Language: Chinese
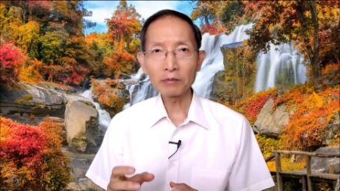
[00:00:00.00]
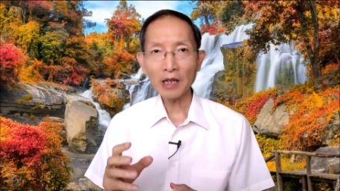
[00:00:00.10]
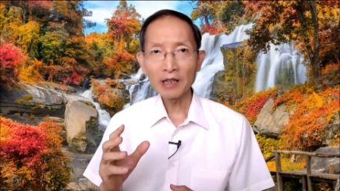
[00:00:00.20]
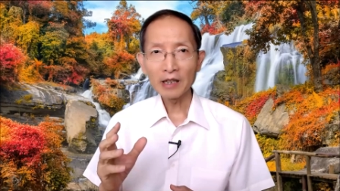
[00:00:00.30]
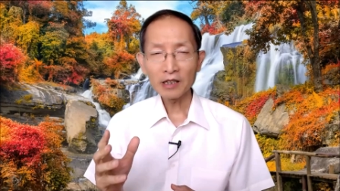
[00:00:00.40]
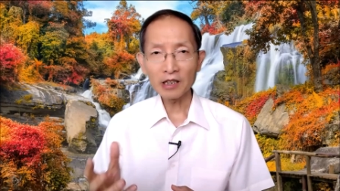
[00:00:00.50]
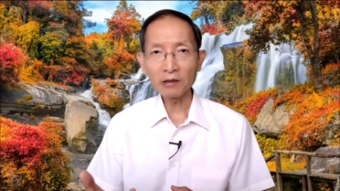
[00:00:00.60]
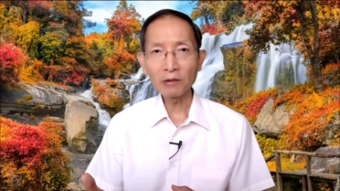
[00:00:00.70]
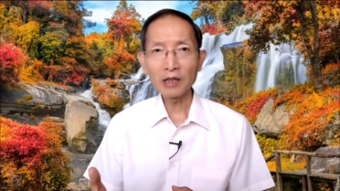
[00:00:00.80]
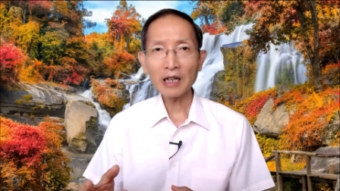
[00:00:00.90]
我们在
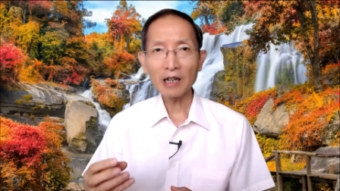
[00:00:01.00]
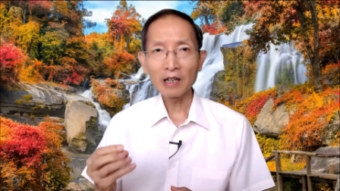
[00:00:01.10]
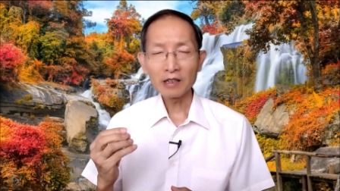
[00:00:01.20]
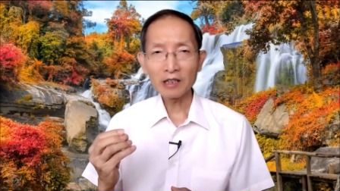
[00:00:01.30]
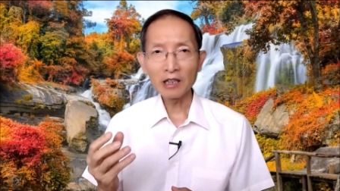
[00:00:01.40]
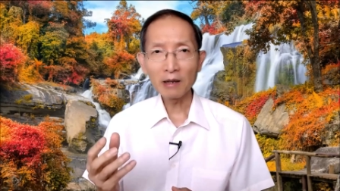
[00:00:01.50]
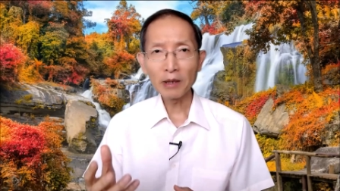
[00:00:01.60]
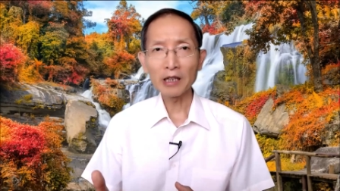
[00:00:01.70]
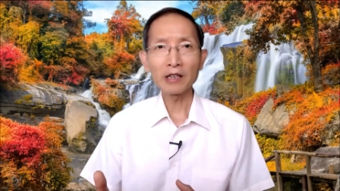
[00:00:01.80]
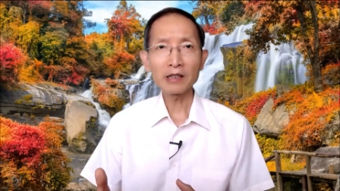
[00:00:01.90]
行为上、神的
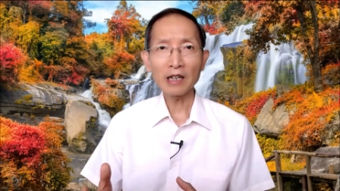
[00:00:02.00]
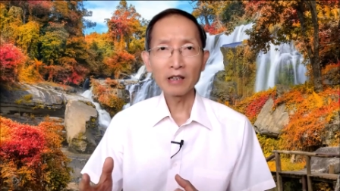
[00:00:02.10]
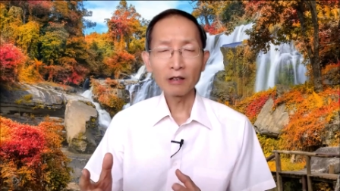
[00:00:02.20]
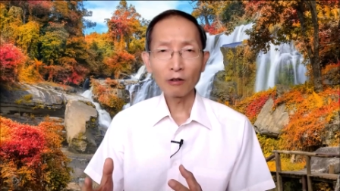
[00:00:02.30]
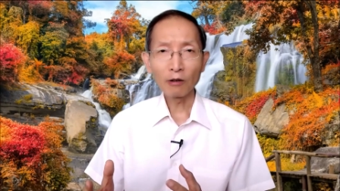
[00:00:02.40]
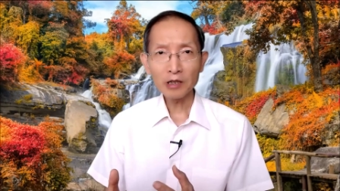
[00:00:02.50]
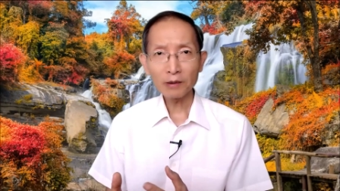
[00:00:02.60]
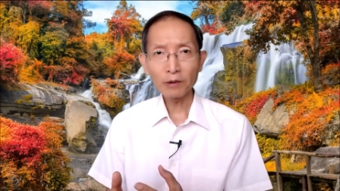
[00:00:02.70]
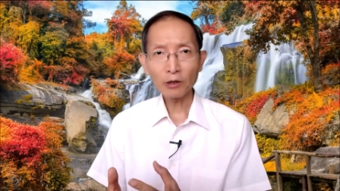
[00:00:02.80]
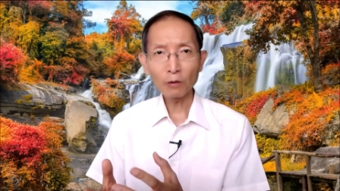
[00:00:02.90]
美德上，我们
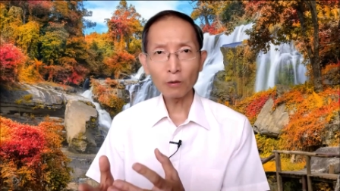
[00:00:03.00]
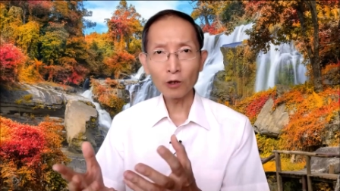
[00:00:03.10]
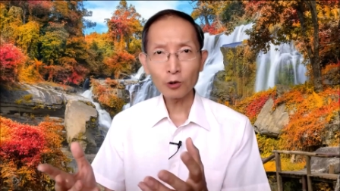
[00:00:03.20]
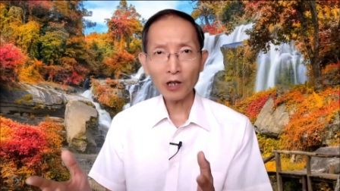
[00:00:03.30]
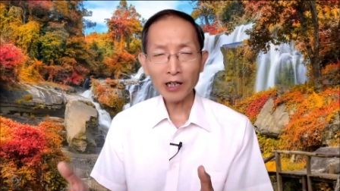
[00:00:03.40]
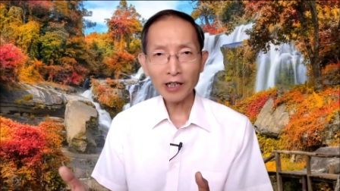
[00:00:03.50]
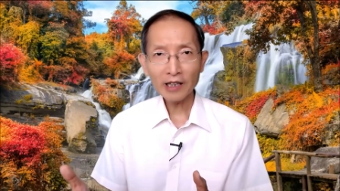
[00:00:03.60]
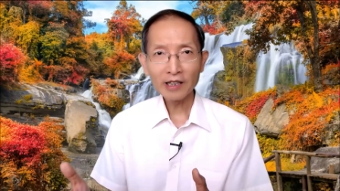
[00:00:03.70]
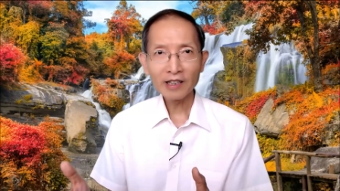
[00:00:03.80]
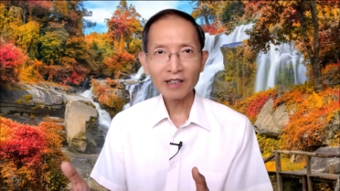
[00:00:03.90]
是否都活出来
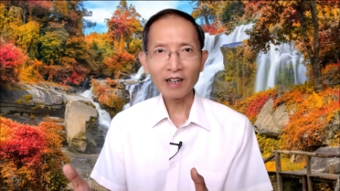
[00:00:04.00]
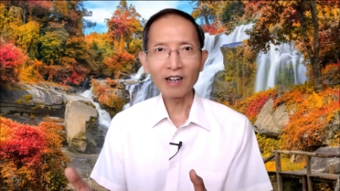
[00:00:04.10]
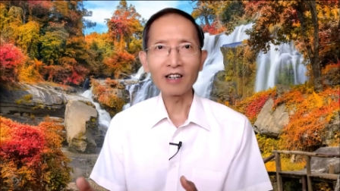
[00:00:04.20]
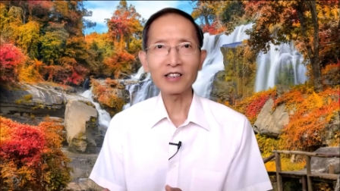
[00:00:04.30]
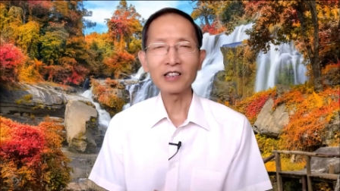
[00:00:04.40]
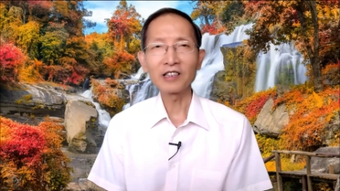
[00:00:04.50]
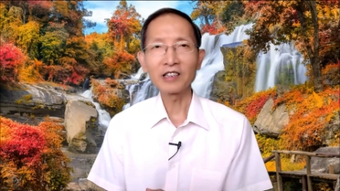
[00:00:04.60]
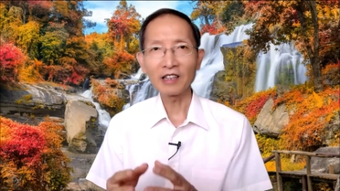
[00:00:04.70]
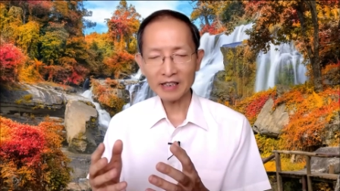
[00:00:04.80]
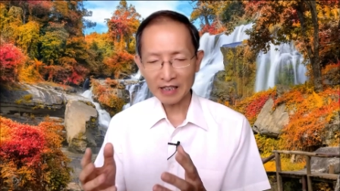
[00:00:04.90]
呢？啊，信
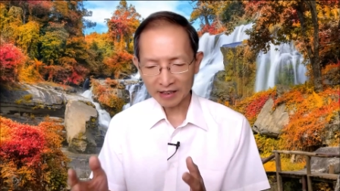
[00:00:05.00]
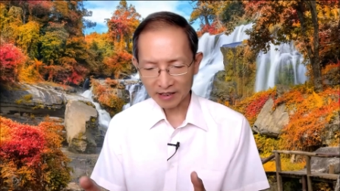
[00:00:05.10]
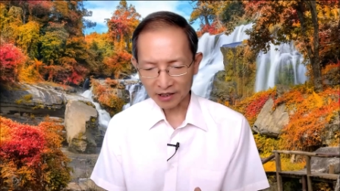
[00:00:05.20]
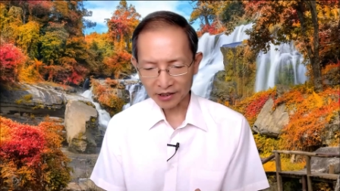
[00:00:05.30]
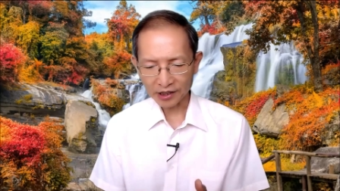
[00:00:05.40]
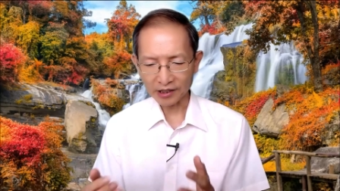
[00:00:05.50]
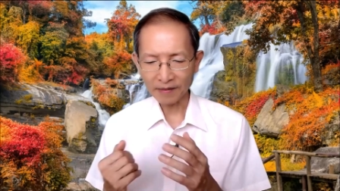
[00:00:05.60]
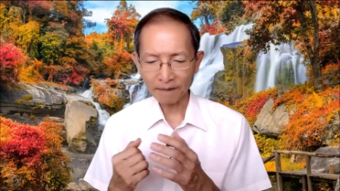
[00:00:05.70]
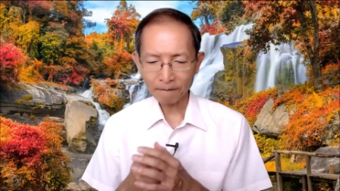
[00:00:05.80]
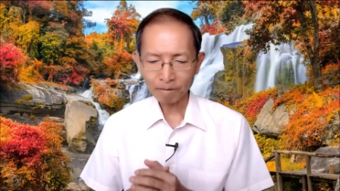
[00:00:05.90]
心要加上德
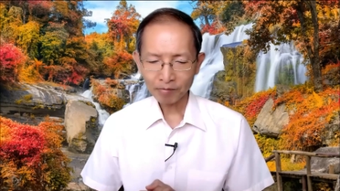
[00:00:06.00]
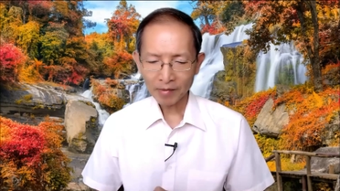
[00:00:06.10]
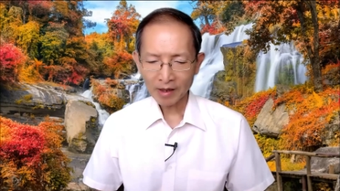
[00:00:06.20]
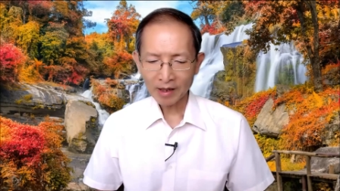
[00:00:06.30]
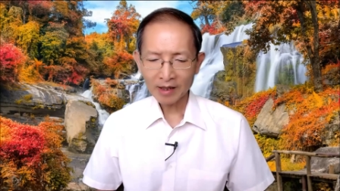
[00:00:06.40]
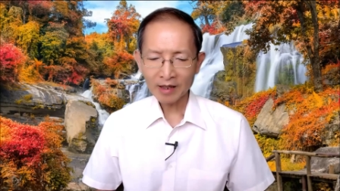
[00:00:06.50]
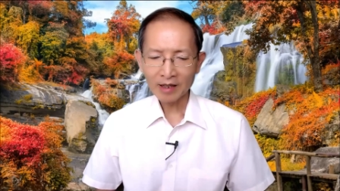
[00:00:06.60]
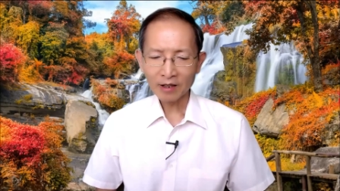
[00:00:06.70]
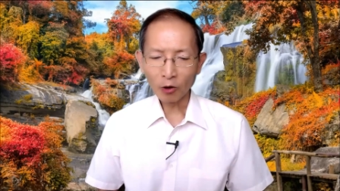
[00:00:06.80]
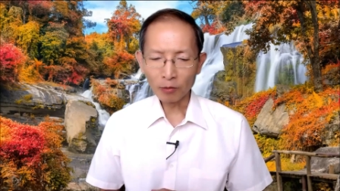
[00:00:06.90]
行，
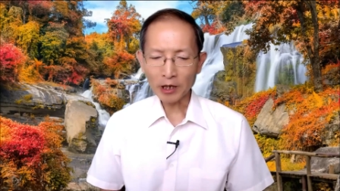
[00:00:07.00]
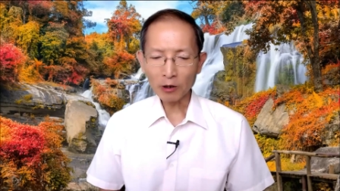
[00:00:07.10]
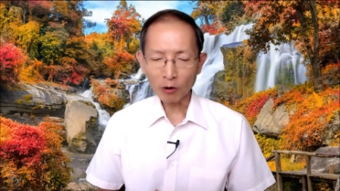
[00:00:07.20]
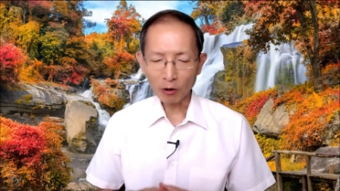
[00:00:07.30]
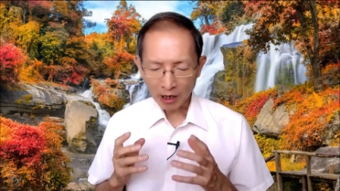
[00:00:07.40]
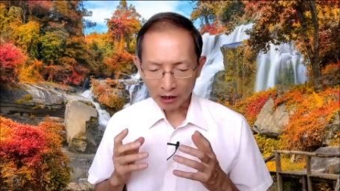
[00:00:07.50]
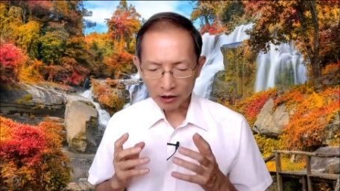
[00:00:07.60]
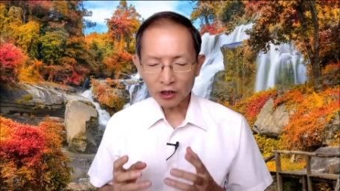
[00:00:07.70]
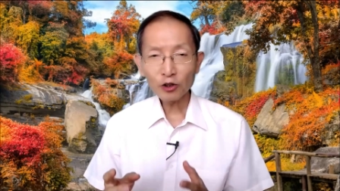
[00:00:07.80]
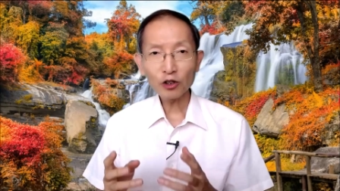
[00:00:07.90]
若没有，我们要
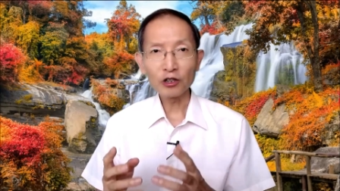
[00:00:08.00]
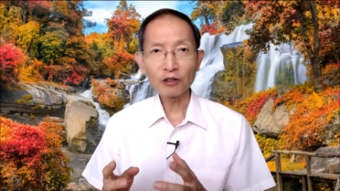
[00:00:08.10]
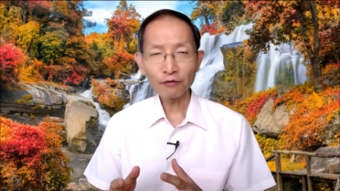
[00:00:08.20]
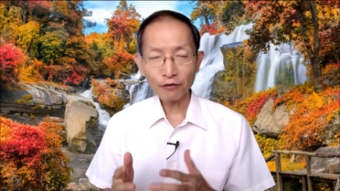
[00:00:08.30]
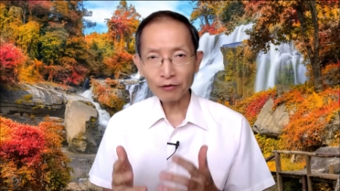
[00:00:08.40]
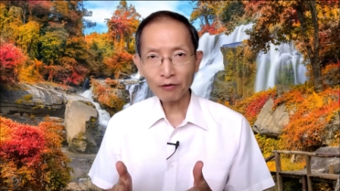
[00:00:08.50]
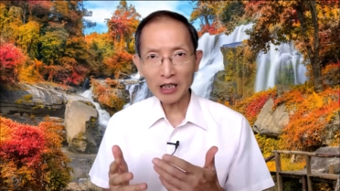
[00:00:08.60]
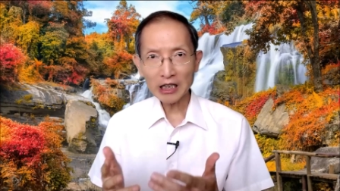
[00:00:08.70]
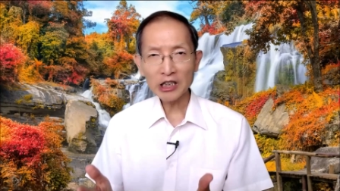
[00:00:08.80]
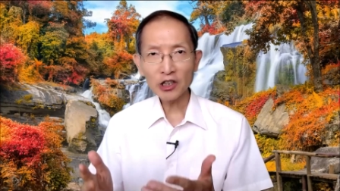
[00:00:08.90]
殷勤，分
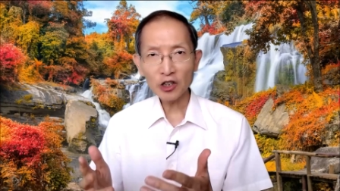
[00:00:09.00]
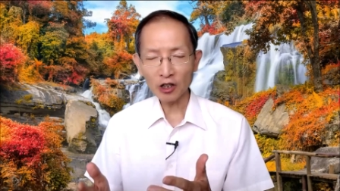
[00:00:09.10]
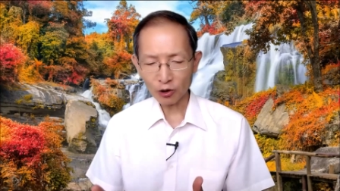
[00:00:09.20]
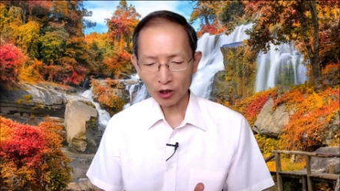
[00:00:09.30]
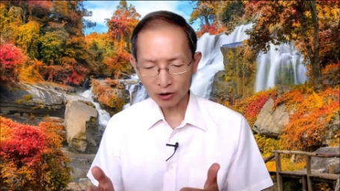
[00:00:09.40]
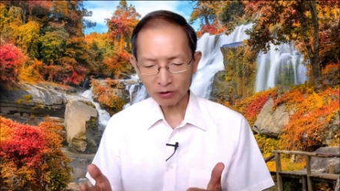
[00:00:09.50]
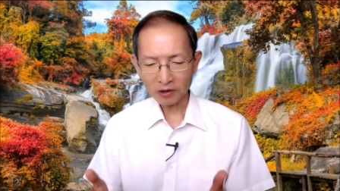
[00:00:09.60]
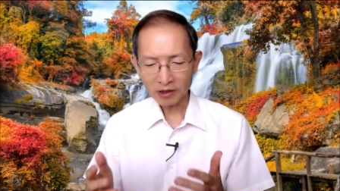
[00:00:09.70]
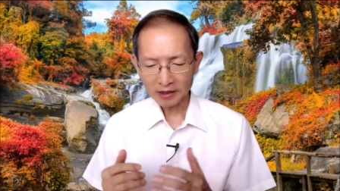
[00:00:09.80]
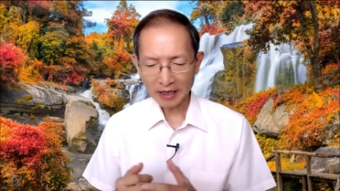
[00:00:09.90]
外殷勤的追求，
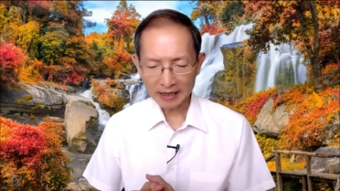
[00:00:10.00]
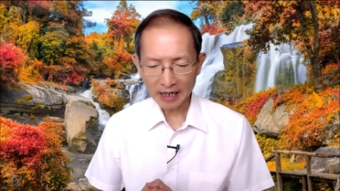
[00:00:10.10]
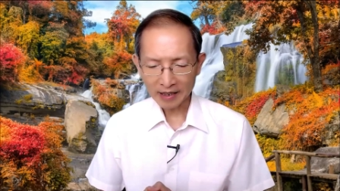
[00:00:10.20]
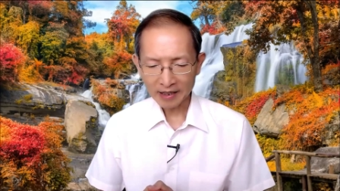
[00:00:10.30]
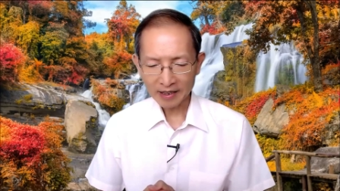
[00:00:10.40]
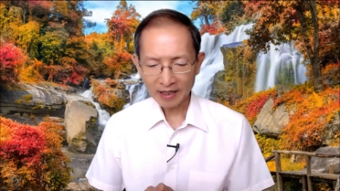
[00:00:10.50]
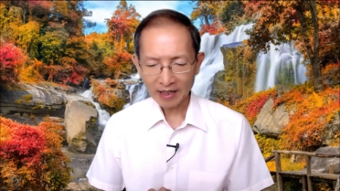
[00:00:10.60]
加上。